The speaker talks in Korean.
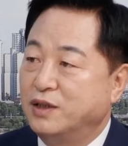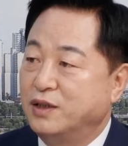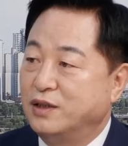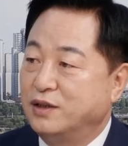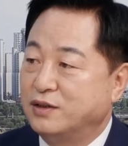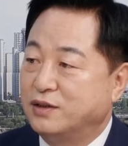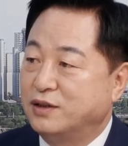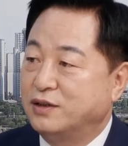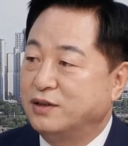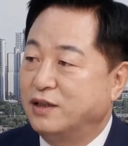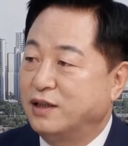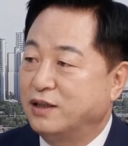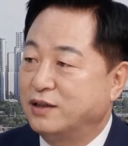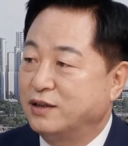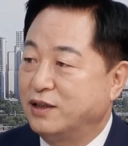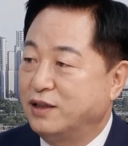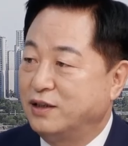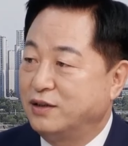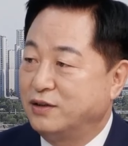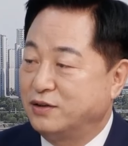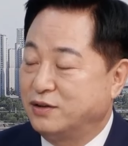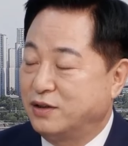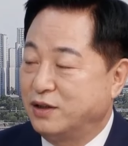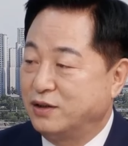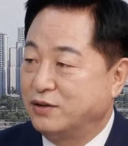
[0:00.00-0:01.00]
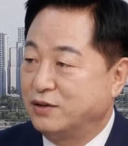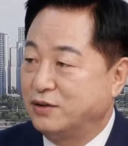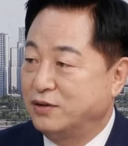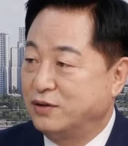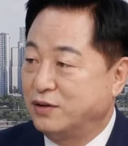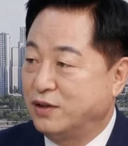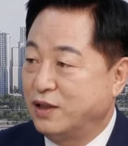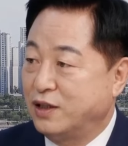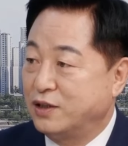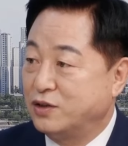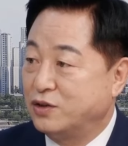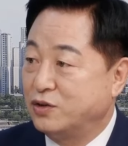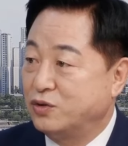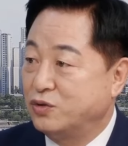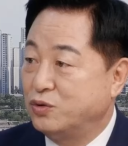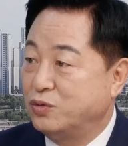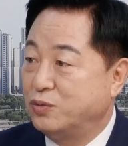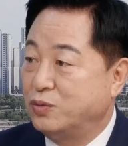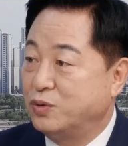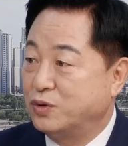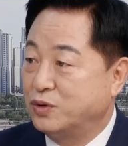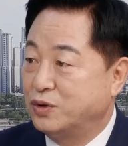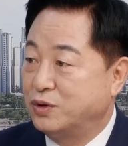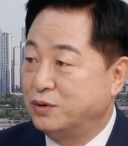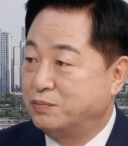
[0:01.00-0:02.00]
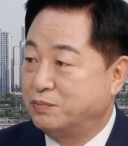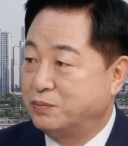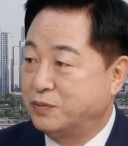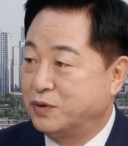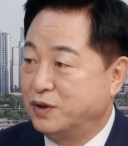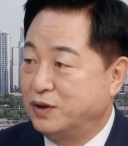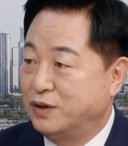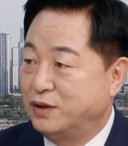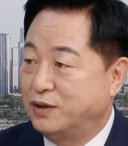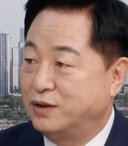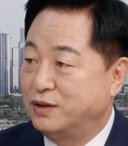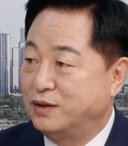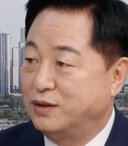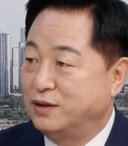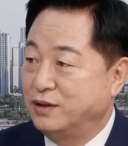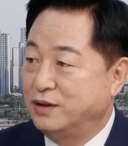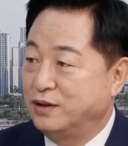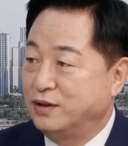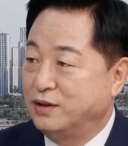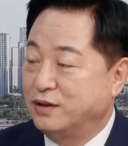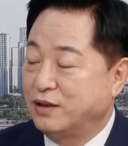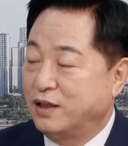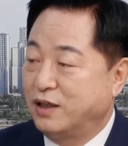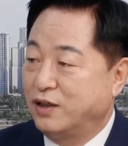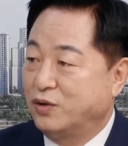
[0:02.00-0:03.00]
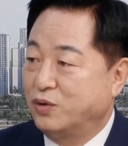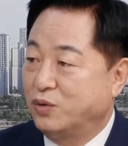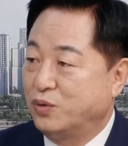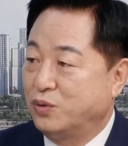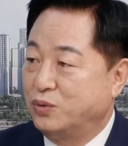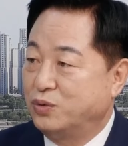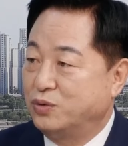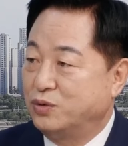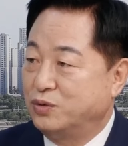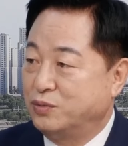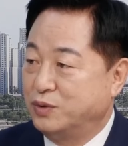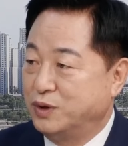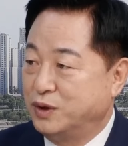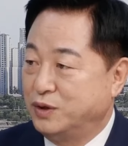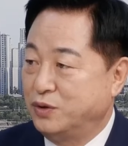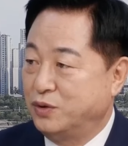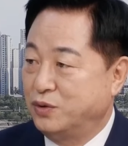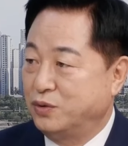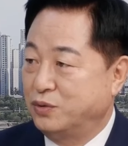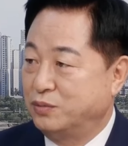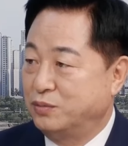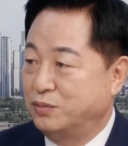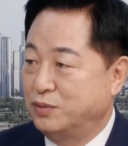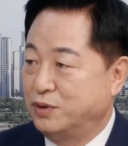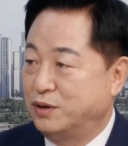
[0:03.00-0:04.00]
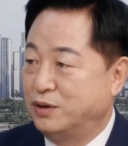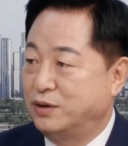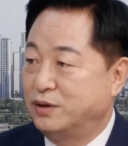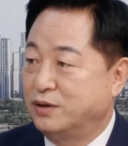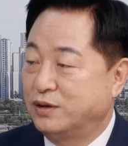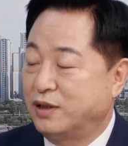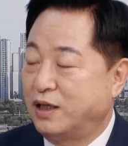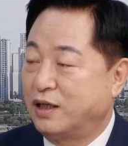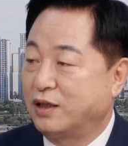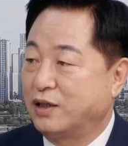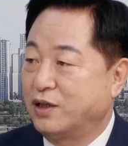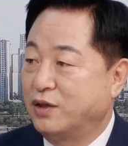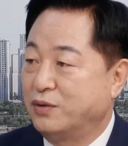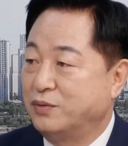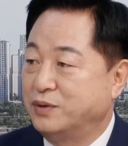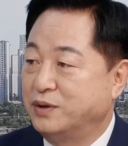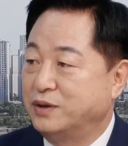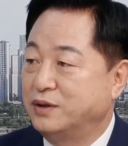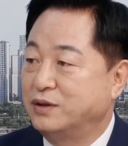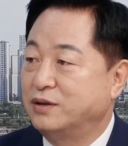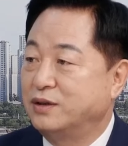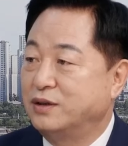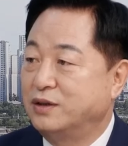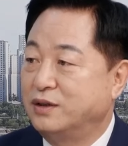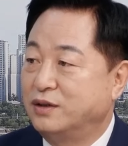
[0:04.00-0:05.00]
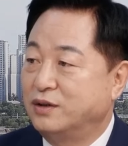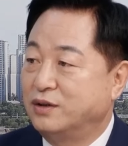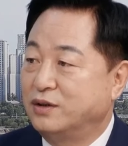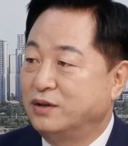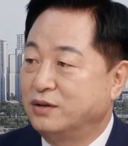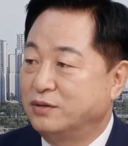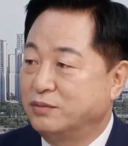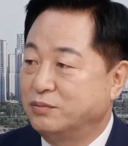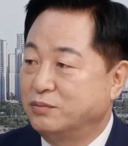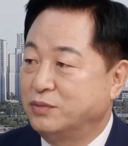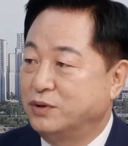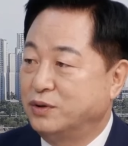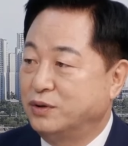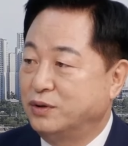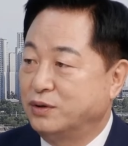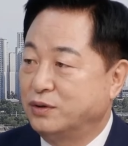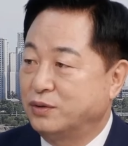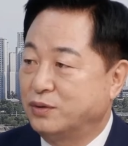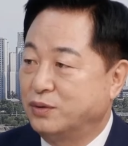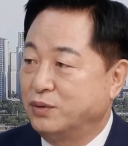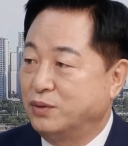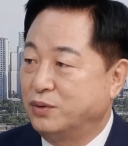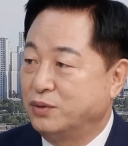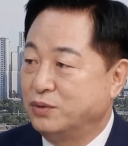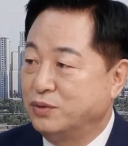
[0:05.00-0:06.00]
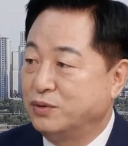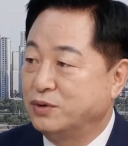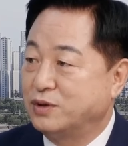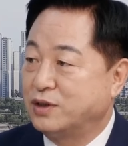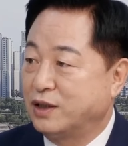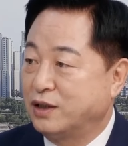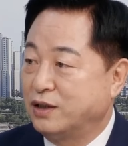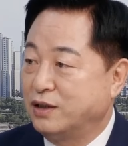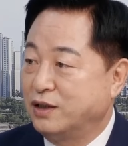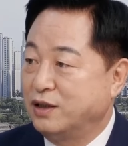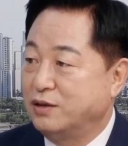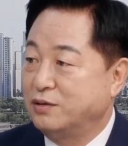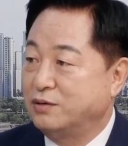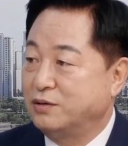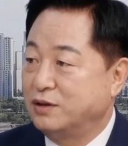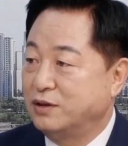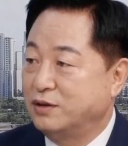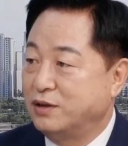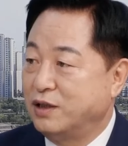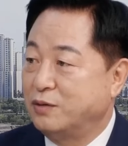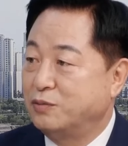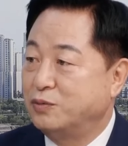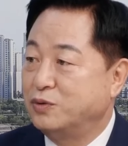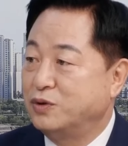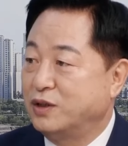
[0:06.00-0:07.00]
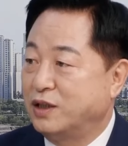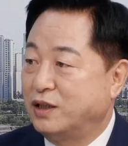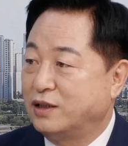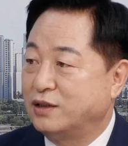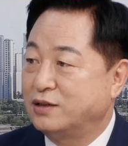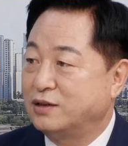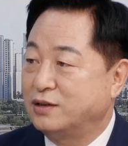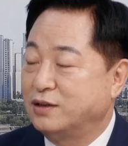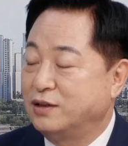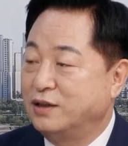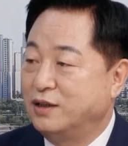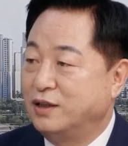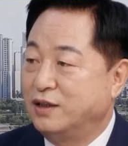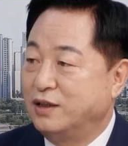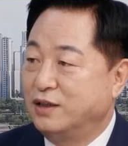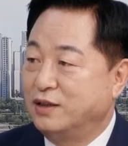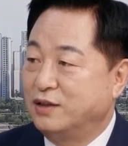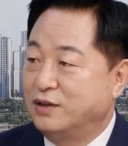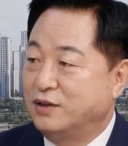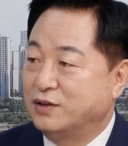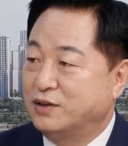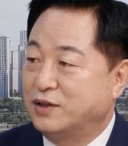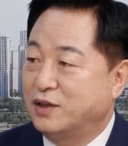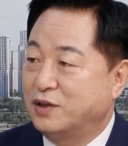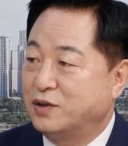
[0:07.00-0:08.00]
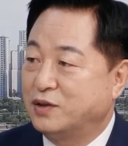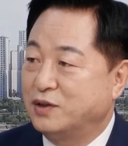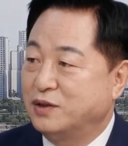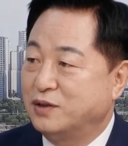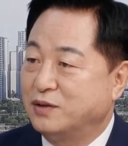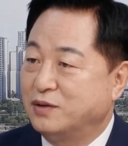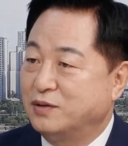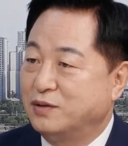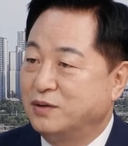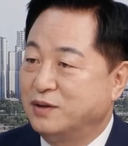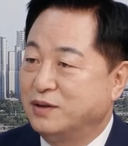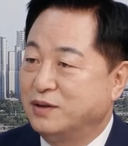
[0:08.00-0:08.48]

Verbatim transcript: 음. 전당대회는 네. 어쨌든 대선 후보급들 한동훈, 원희룡, 뭐 나경원, 뭐 또 윤상현 이런 내부에 나와서 어쨌든